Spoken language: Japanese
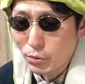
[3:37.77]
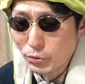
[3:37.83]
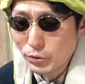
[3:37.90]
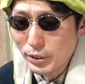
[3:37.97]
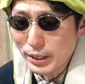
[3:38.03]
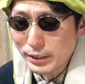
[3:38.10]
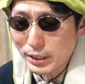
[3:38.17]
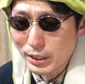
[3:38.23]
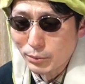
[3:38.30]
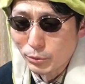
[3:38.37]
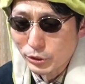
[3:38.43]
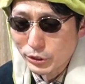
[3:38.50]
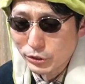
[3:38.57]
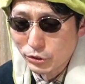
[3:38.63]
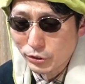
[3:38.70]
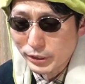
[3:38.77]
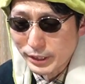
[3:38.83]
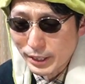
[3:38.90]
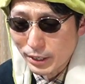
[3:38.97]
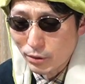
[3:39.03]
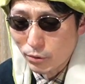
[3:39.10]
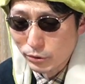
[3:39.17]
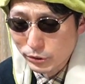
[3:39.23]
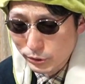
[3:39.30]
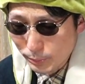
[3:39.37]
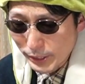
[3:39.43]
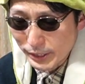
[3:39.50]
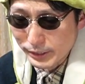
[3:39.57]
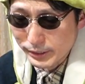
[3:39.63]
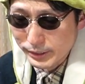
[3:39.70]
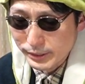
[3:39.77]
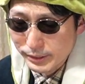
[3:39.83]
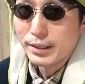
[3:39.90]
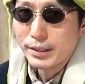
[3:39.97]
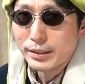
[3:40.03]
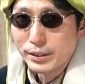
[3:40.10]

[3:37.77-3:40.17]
この辺りも非常にねおすすめです